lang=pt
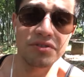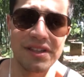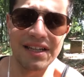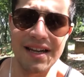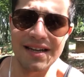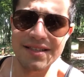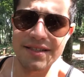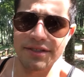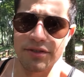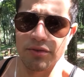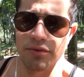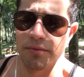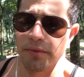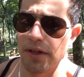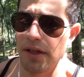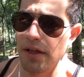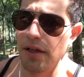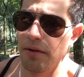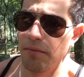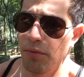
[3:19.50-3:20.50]
o trânsito,
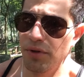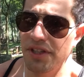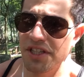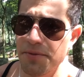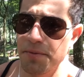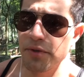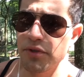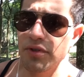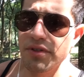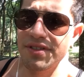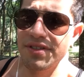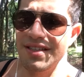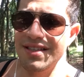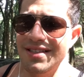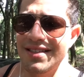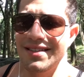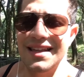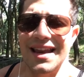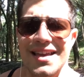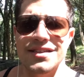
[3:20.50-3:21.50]
muitas pessoas se
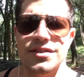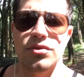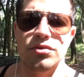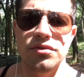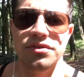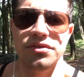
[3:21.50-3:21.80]
estressam